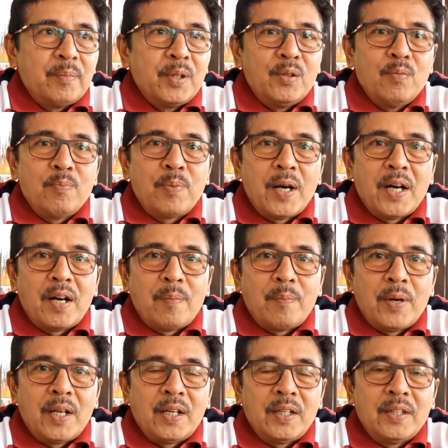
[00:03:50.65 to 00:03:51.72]
penumpang
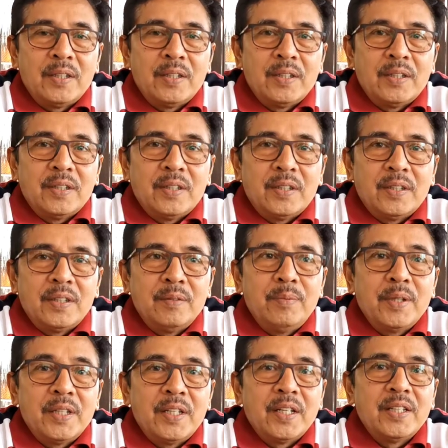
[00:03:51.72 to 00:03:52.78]
kapal
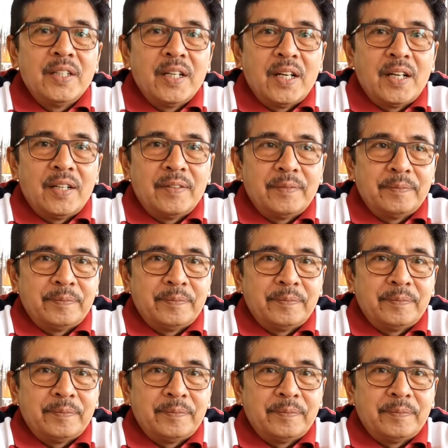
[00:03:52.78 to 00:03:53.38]
diberi hadiah.